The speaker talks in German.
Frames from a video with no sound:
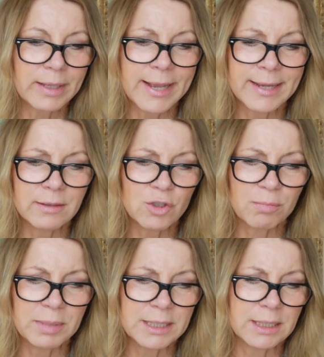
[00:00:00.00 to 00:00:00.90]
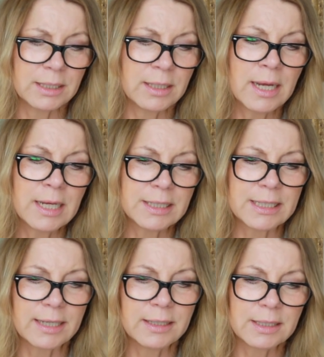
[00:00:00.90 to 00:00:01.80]
Hektisch blies sie
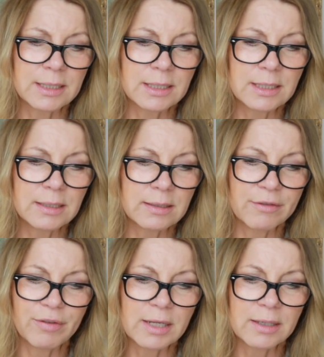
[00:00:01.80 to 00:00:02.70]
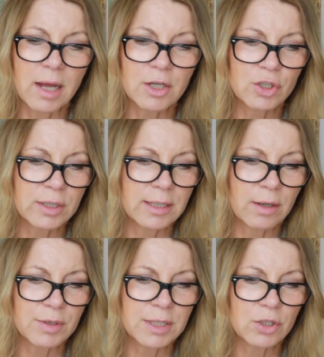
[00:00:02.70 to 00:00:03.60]
sich eine ins Gesicht gefallene Haarsträhne
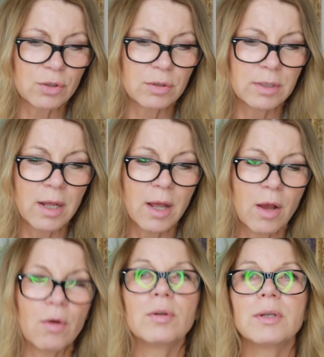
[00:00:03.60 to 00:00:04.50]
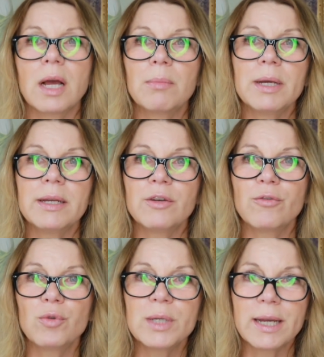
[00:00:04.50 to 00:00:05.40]
aus der Stirn und dabei
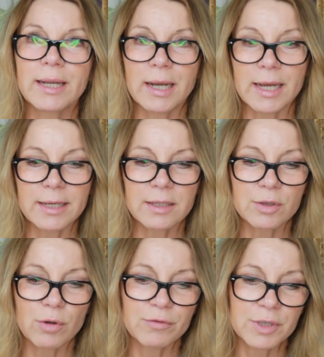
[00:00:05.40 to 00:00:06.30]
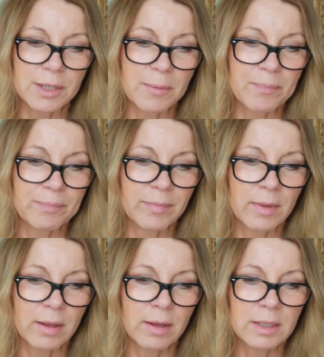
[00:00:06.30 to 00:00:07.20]
entfuhr ihr ein leichter Seufzer.
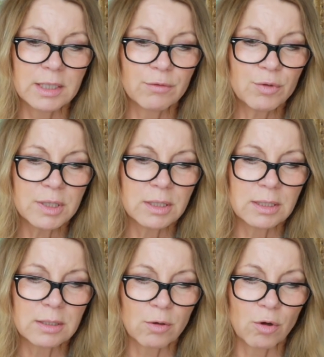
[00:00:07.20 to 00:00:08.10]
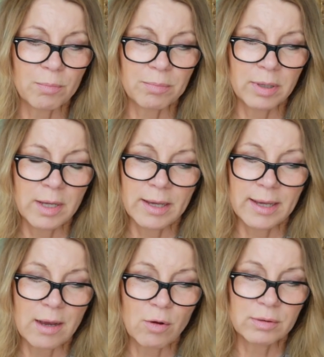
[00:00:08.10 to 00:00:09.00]
Sie wusste nicht, ob
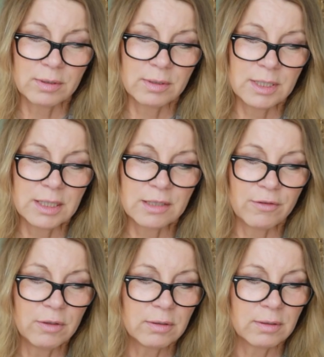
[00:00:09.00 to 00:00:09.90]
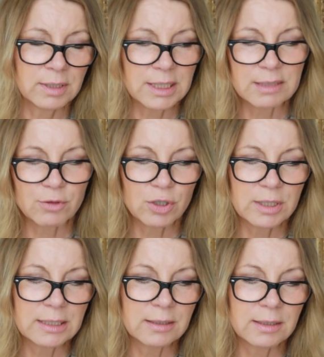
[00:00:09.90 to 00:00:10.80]
er auch dieses Flirren, das zwischen
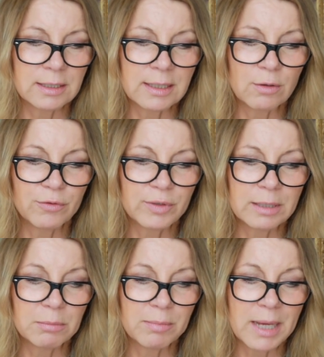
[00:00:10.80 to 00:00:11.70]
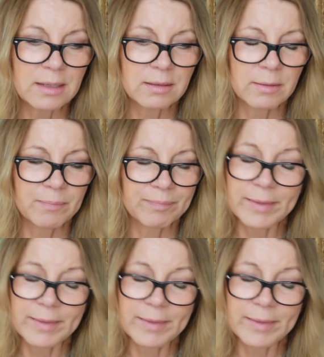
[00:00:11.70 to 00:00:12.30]
ihnen in der Luft hing, bemerkte.